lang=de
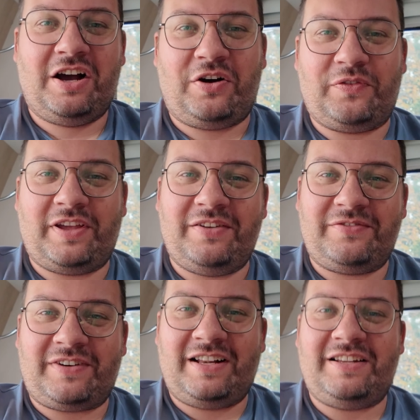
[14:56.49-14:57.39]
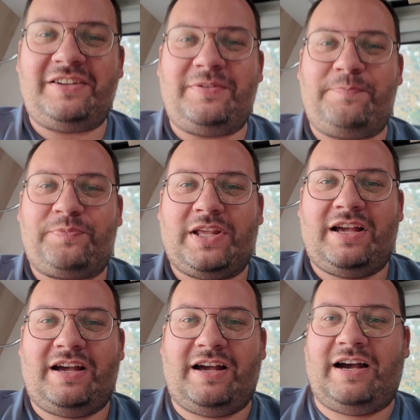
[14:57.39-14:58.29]
Auf jeden Fall ähm,
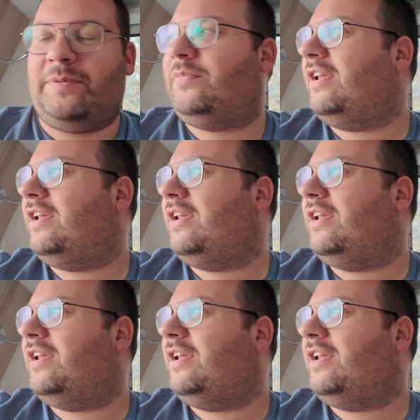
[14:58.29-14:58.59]
habt